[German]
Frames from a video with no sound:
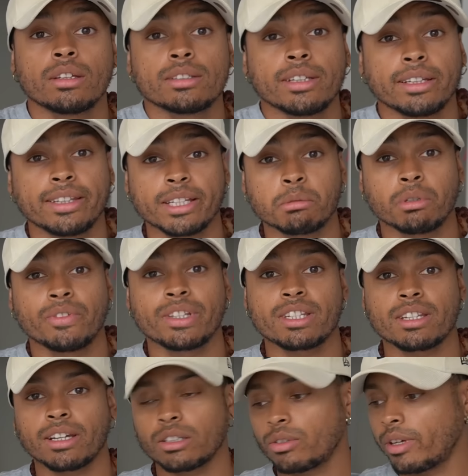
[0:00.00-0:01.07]
zeige dir jetzt mal,
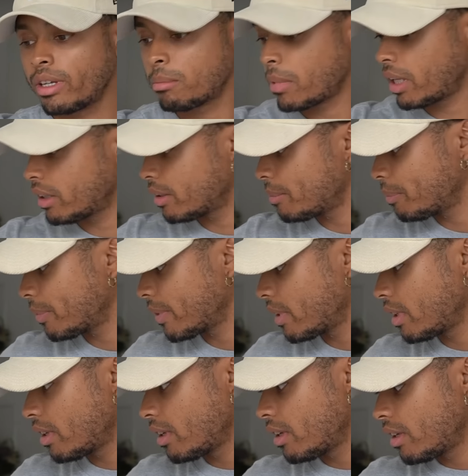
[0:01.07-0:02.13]
was ich aktuell mache.
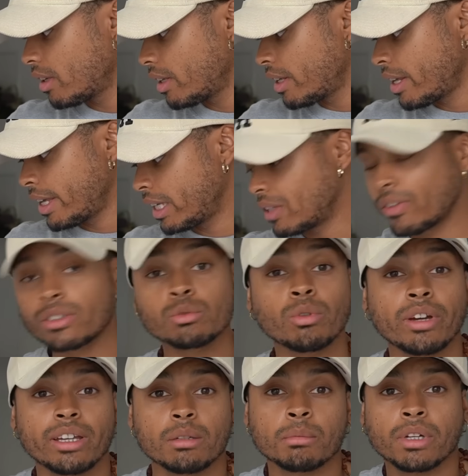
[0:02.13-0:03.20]
Ich
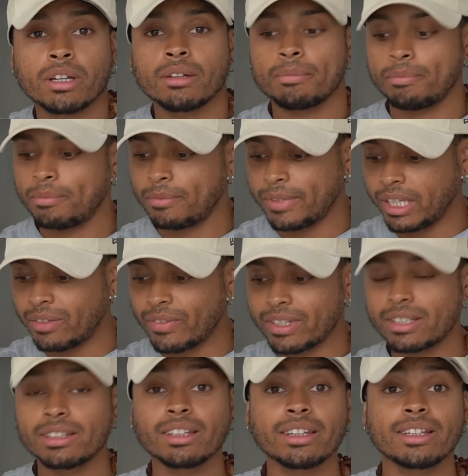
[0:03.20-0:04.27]
versuche halt immer,
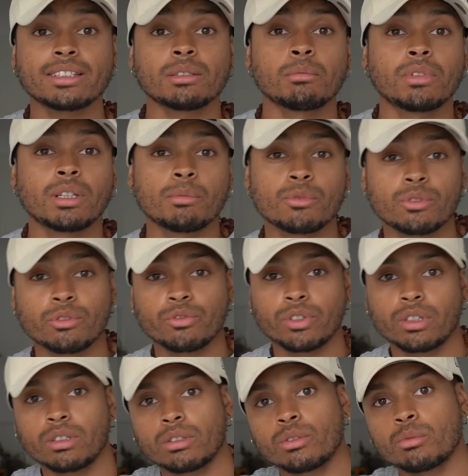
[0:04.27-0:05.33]
irgendwelche Tricks im Leben zu
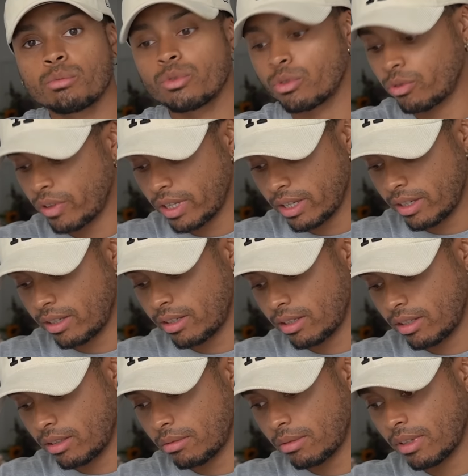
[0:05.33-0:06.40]
finden, um so wenig,
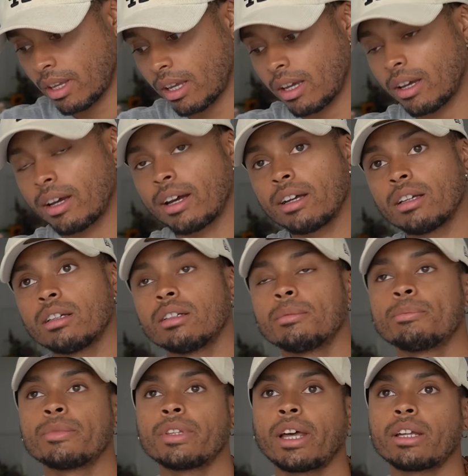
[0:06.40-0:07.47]

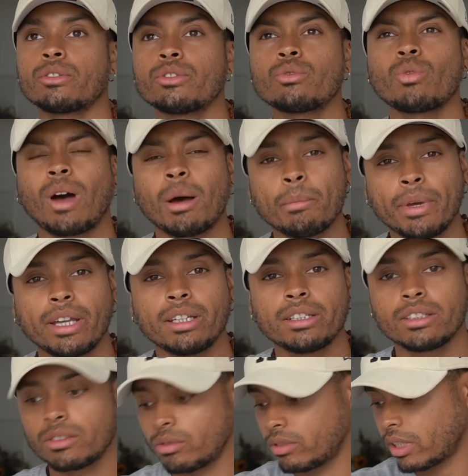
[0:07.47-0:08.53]
ähm, nicht nur am
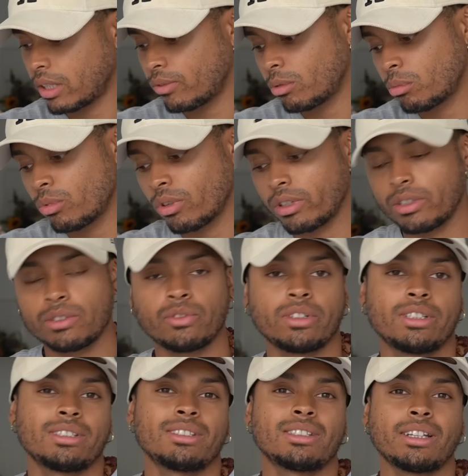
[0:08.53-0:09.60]
Handy zu sein wie möglich,
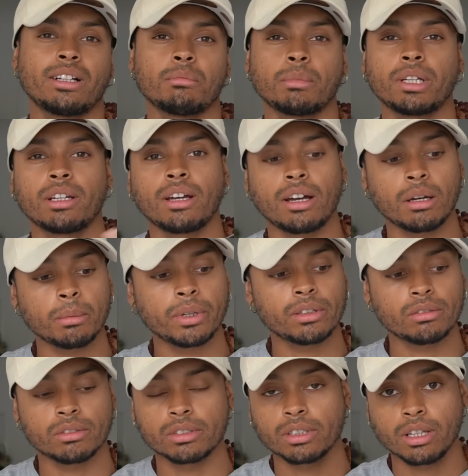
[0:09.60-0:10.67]
weil es ist halt meine
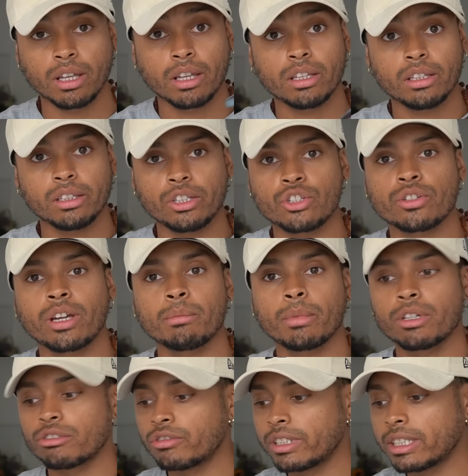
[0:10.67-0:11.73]
Arbeit und ich schneide
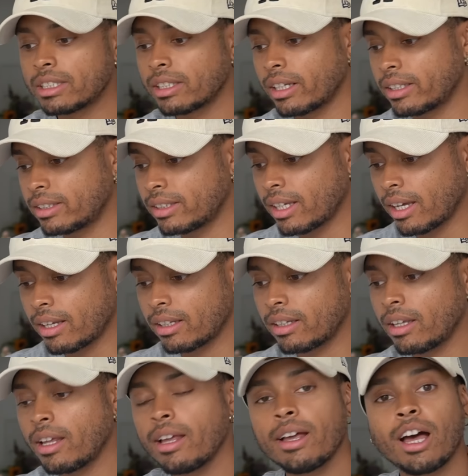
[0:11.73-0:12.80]
meine Realzeit hier alle,
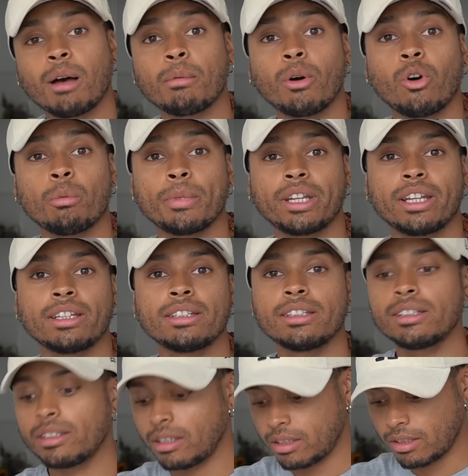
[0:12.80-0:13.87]
aber auch mein
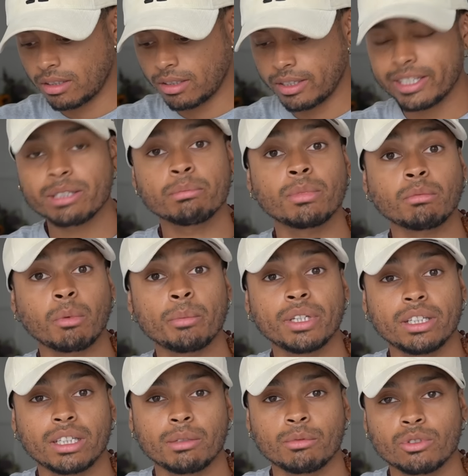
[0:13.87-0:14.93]
Handy nicht immer
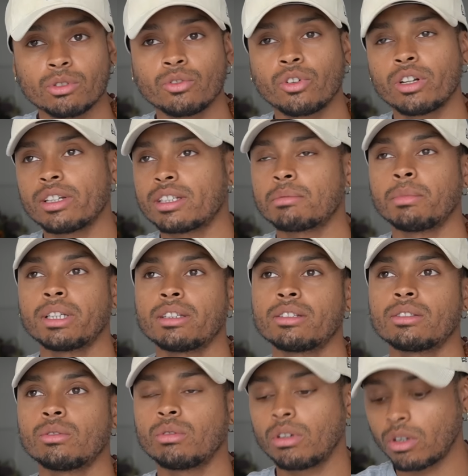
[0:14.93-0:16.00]
mitnehmen zu wollen. Ich mache
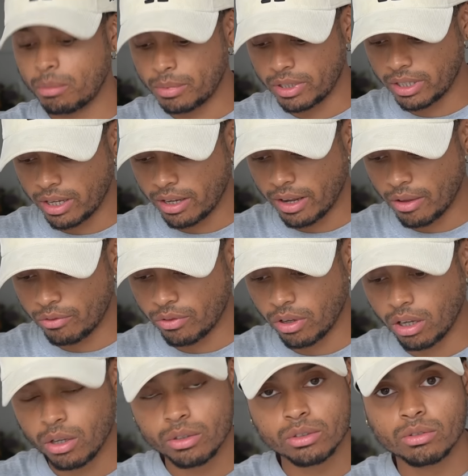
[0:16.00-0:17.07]
das unglaublich gerne,
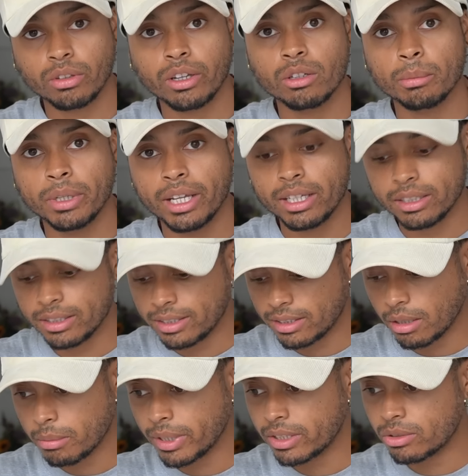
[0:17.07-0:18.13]
einfach rauszugehen und mein Handy
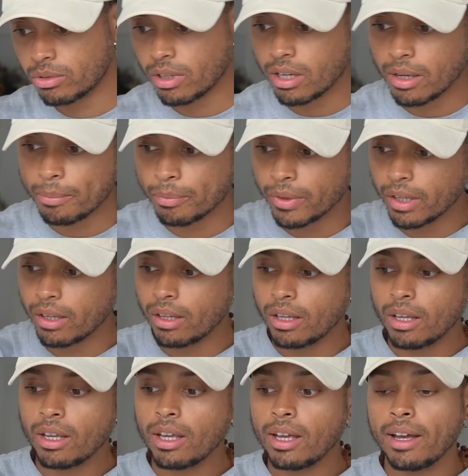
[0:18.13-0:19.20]
nicht dabei zu haben.
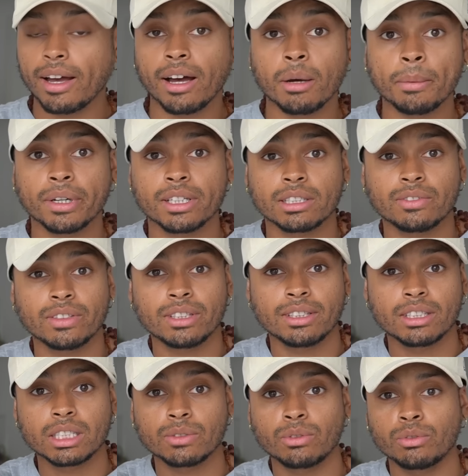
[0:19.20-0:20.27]
Aber das
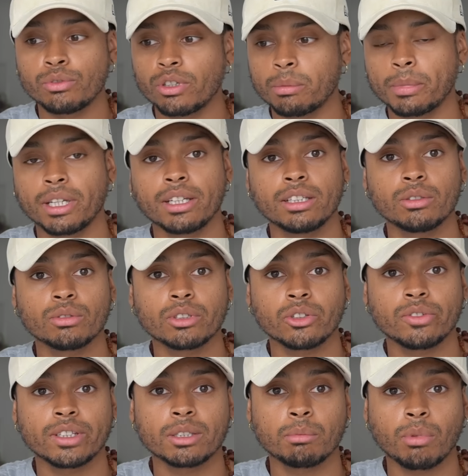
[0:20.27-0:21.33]
Wichtigste, wofür ich mein Handy
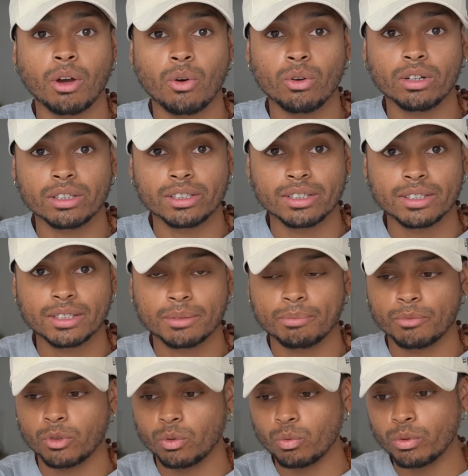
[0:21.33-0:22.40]
unterwegs brauche,
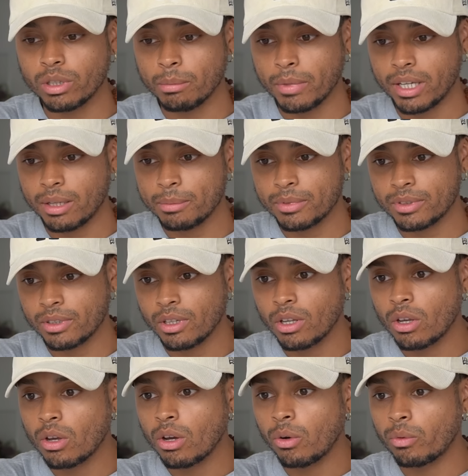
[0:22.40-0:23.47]
ist Google Maps.
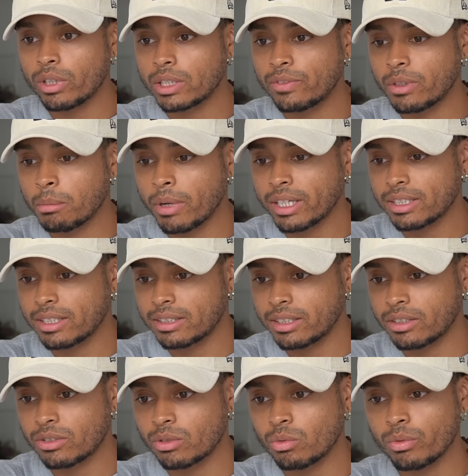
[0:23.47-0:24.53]
Und deswegen mache ich das
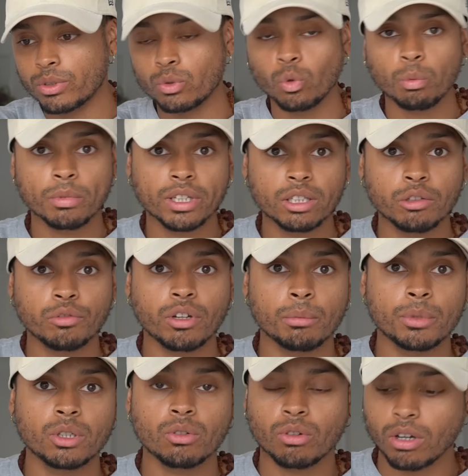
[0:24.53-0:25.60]
jetzt so, ich suche mir hier die
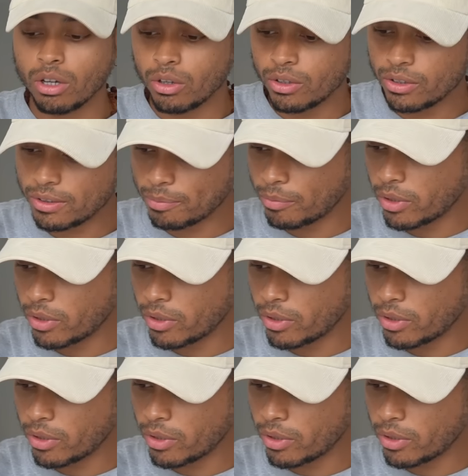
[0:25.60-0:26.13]
Verbindung raus,